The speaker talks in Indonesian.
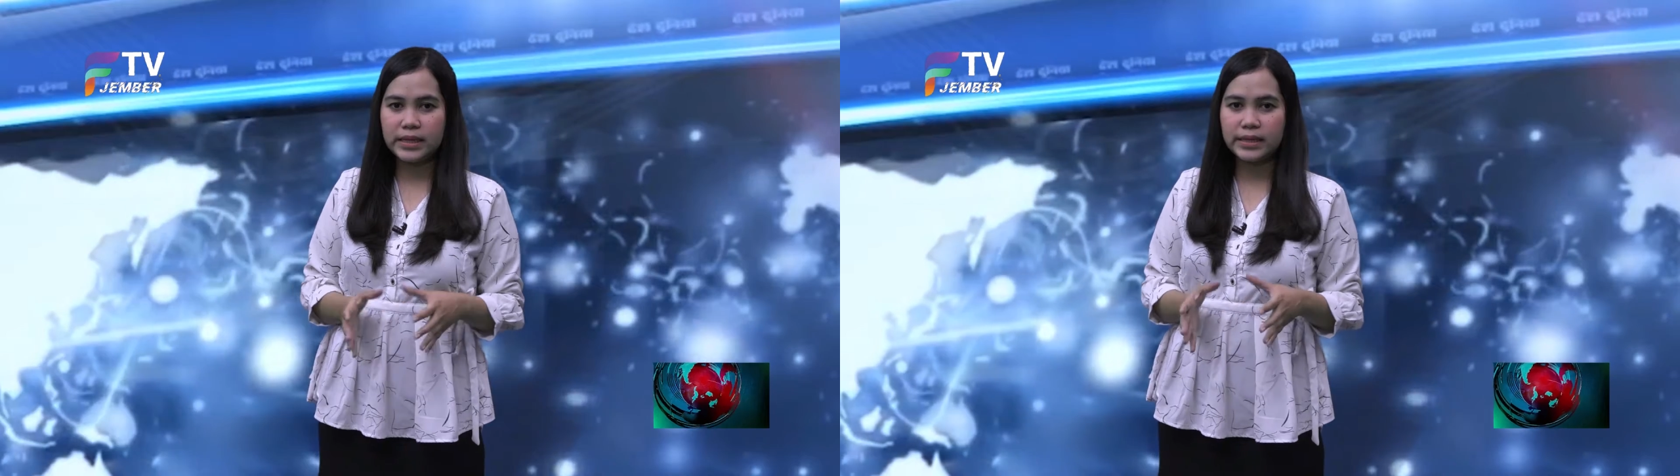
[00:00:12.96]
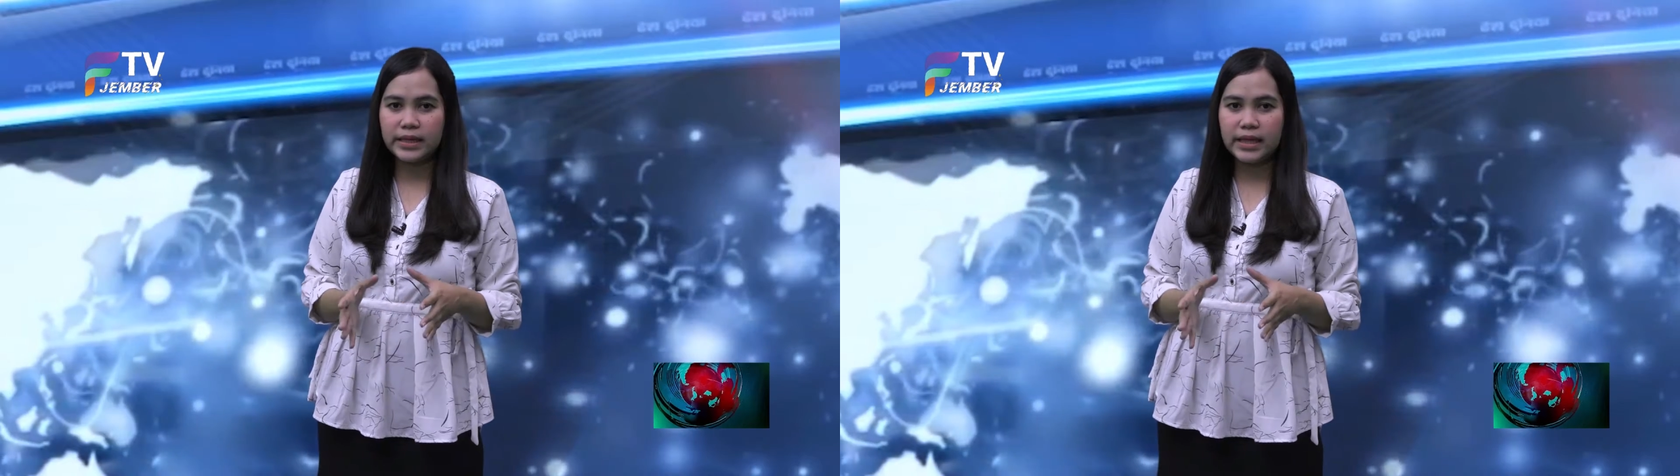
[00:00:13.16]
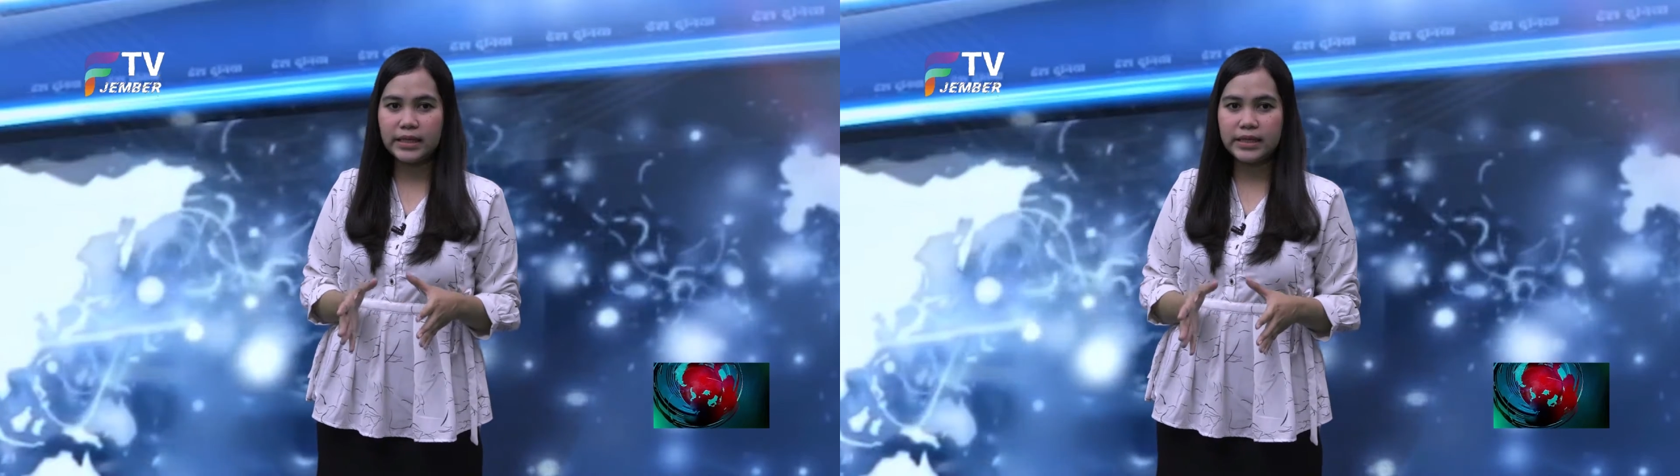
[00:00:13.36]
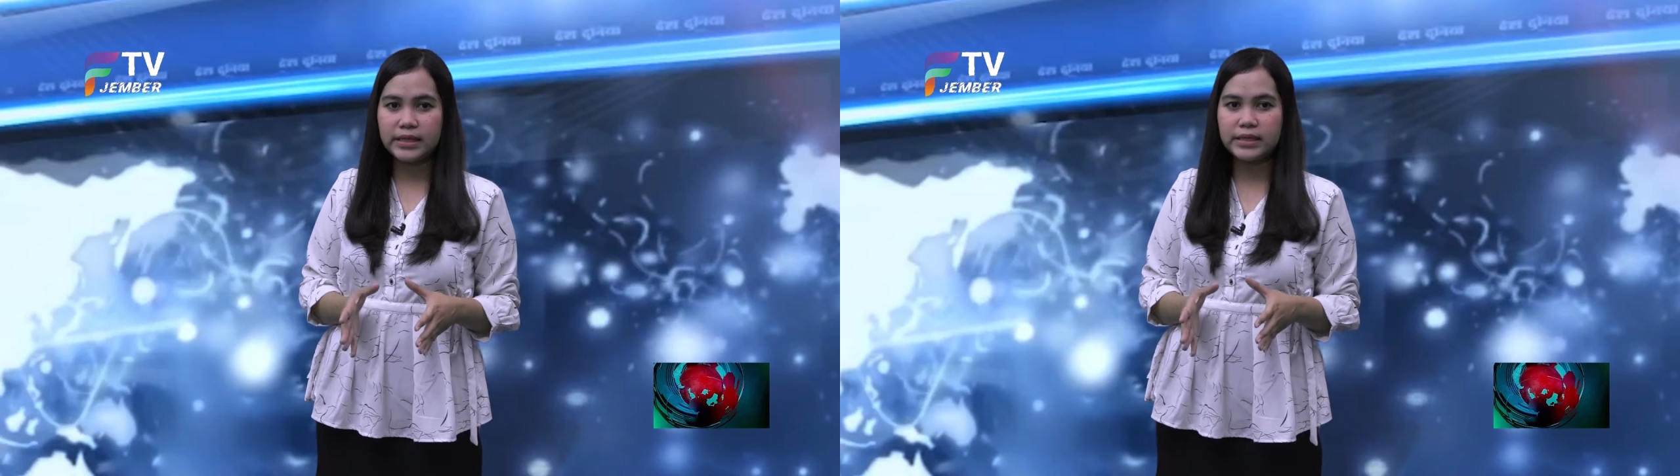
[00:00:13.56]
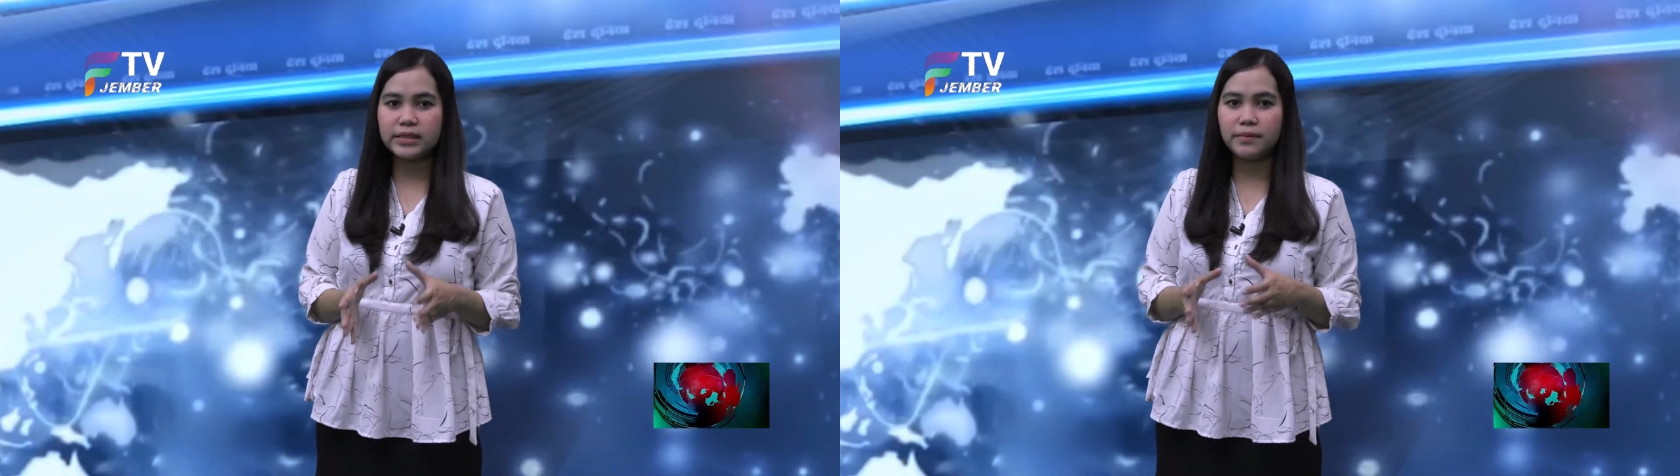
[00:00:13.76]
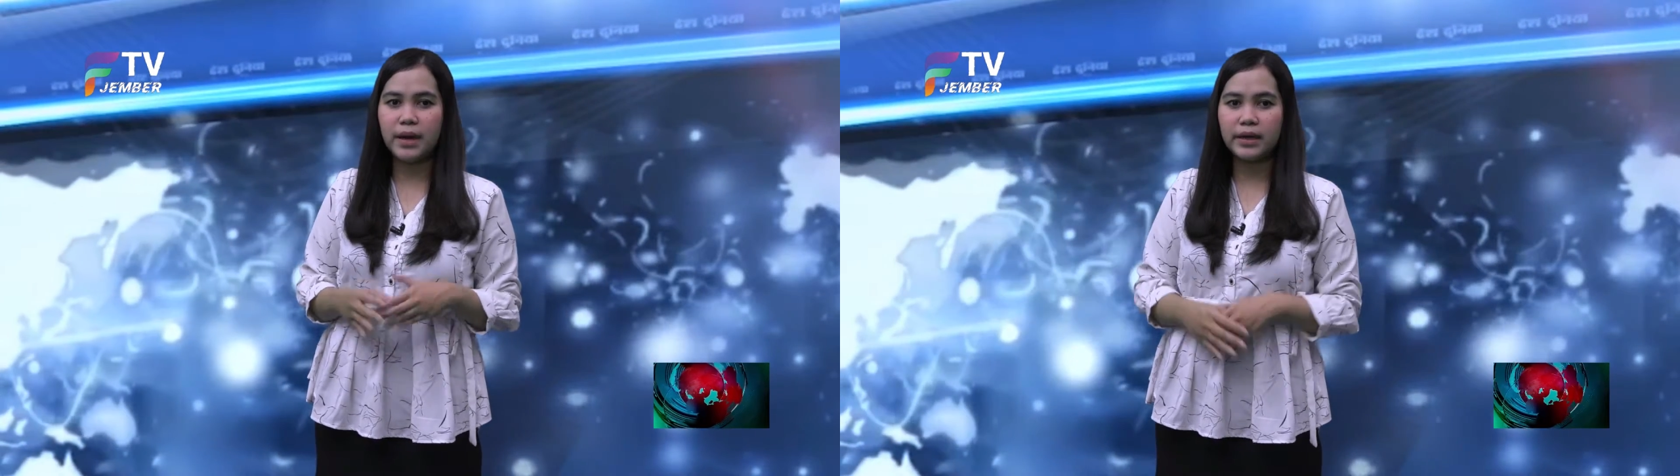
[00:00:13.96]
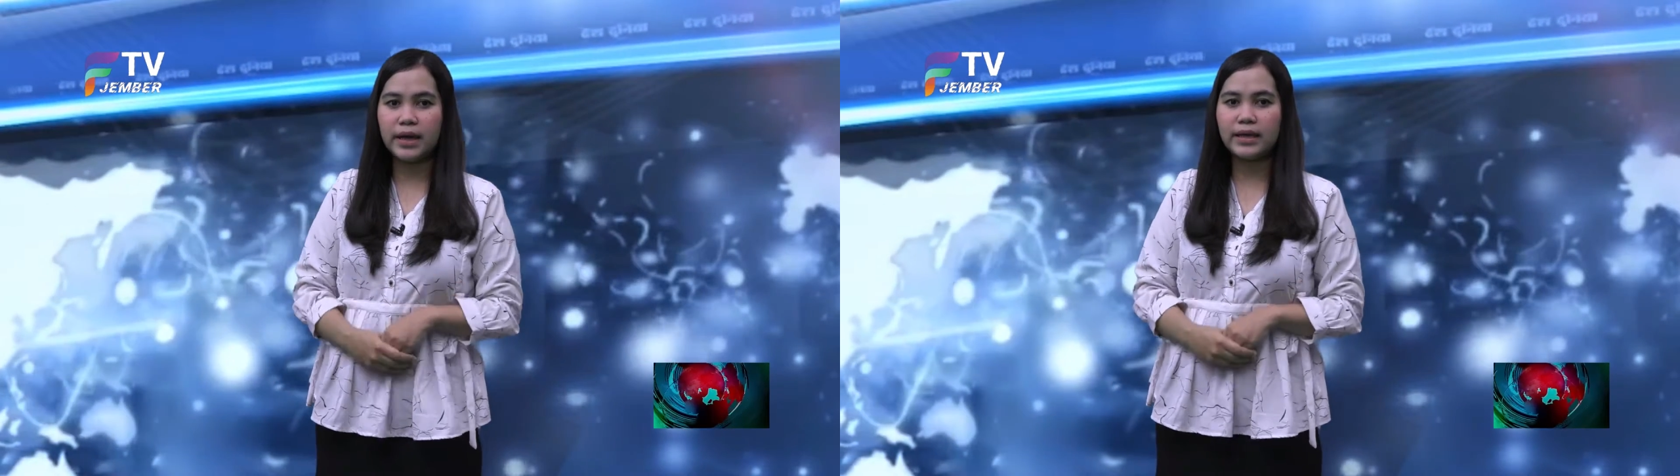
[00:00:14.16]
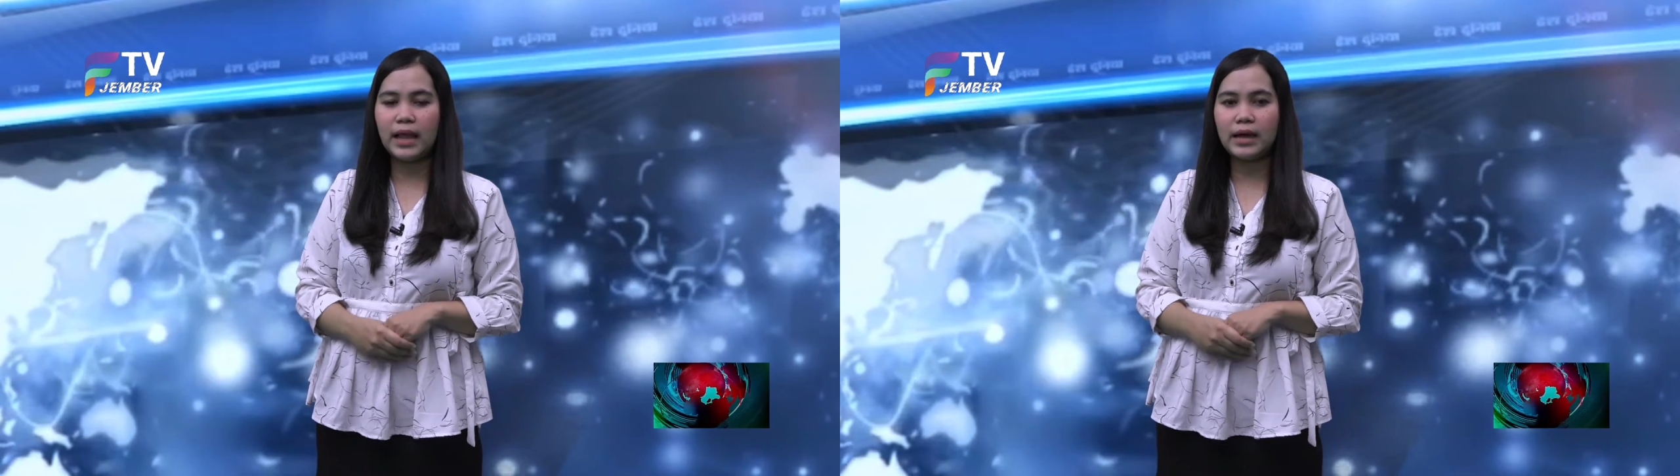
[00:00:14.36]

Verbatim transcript: Kegiatan ini sebagai